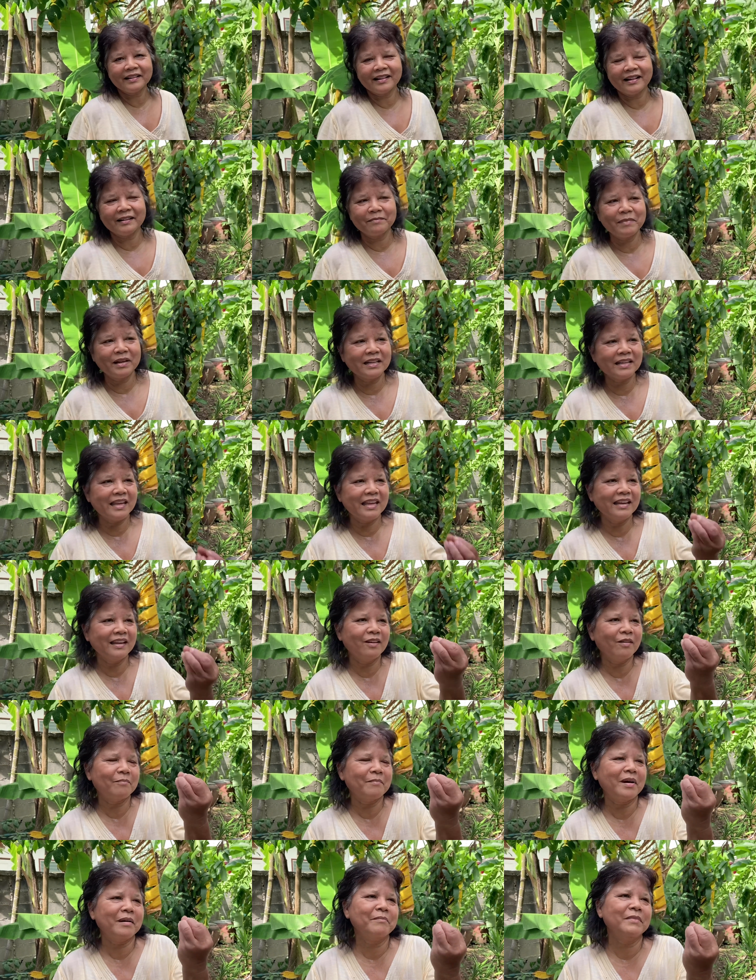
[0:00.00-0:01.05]
มันกินออ
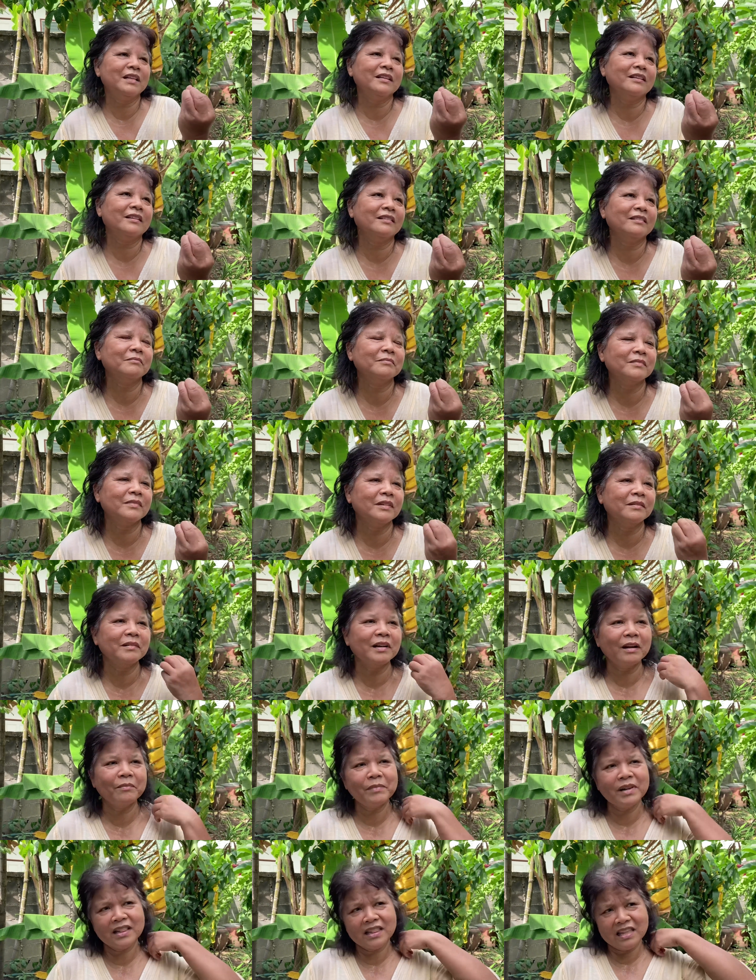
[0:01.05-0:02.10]
กมามันแล้ว
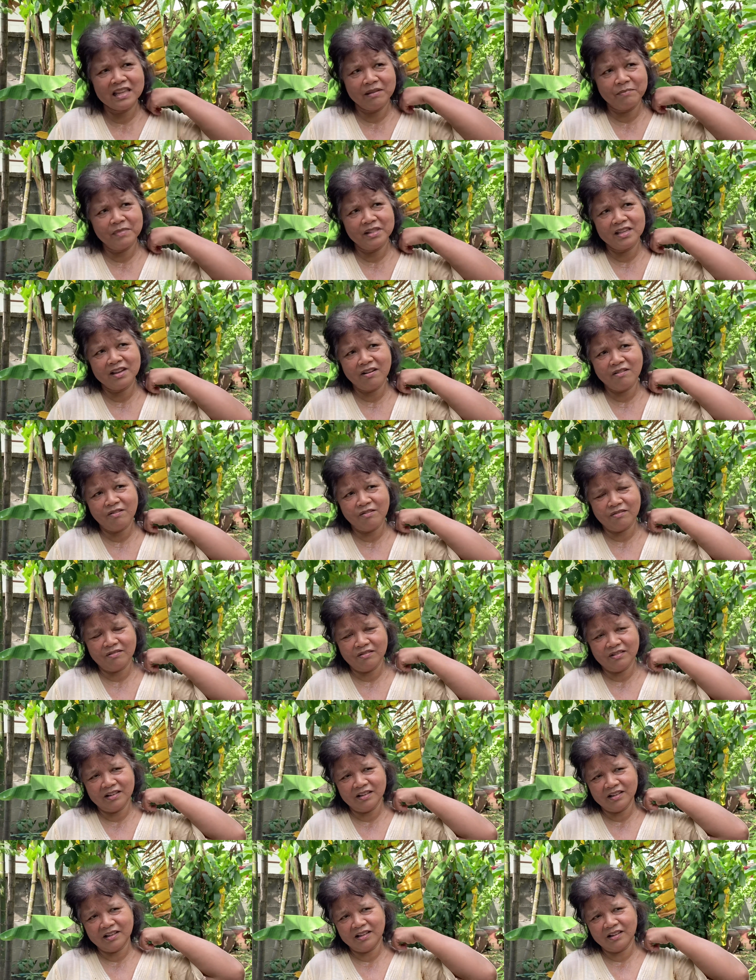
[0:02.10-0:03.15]
มันตีมันจะออก
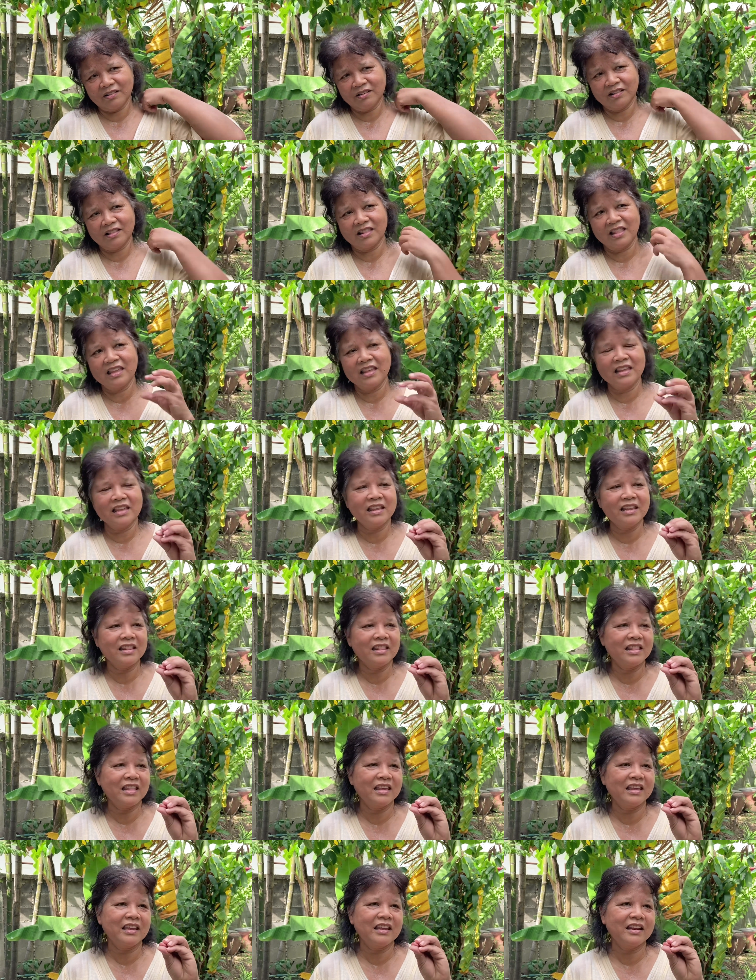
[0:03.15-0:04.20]
ตี
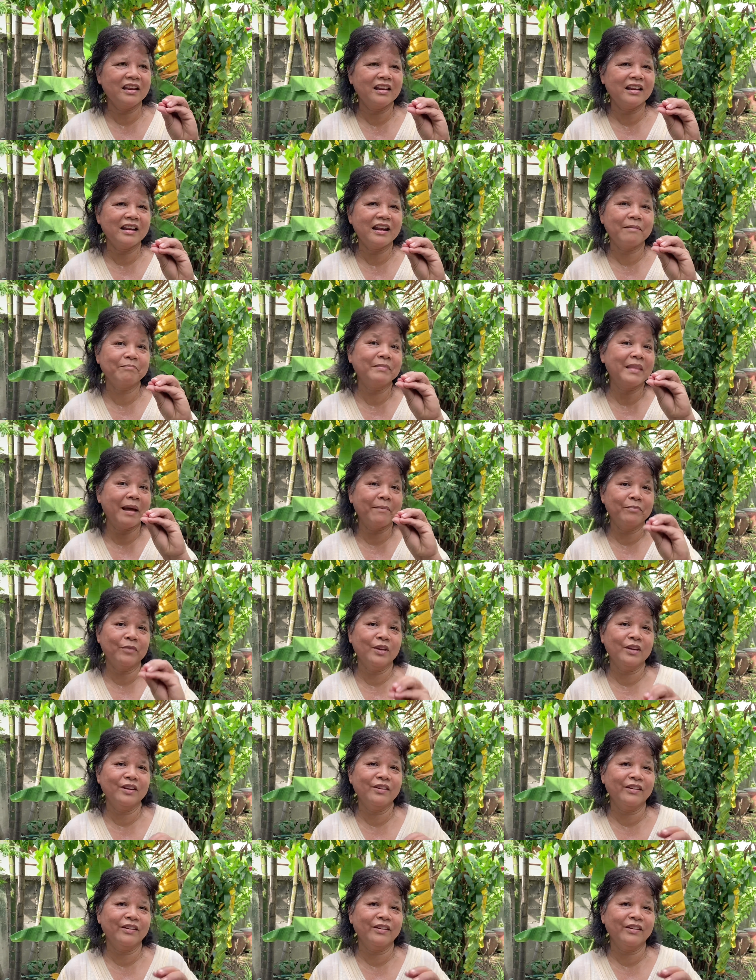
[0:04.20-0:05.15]
ตีดำๆหน่อ